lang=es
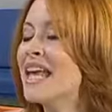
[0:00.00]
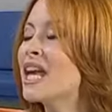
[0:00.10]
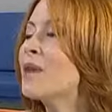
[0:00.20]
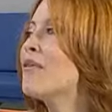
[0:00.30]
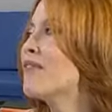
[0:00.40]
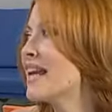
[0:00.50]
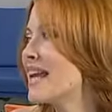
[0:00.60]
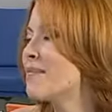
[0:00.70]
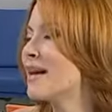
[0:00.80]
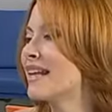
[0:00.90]
¿Y cómo van a
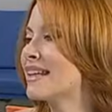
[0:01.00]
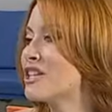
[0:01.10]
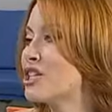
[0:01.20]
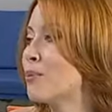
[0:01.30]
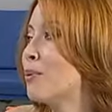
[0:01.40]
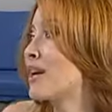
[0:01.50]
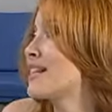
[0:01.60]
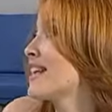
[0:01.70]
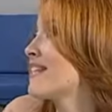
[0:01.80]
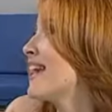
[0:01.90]
llamar la atención? Porque
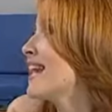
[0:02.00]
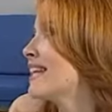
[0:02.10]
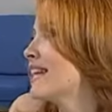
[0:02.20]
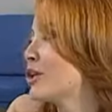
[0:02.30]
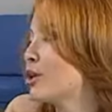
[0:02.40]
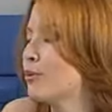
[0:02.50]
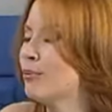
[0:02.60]
esa idea la tiene todo el